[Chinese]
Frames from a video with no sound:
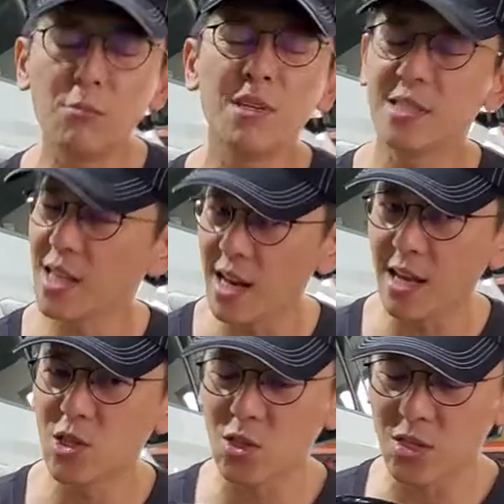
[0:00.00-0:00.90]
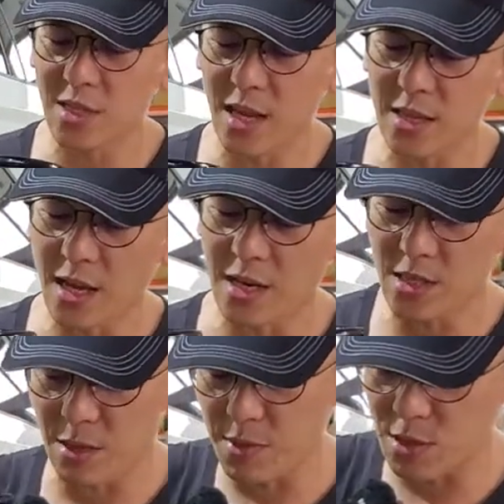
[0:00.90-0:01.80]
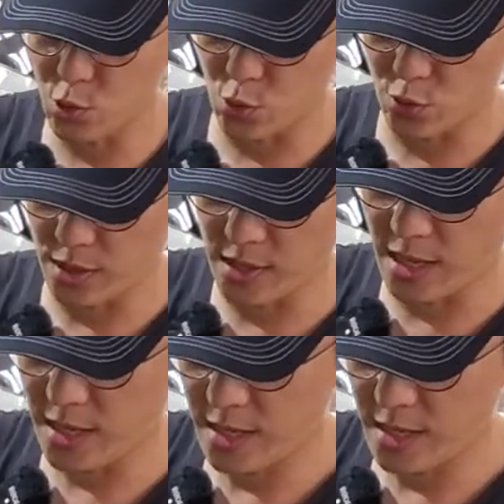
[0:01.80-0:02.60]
我们再来试一下它的前面的阻尼啊，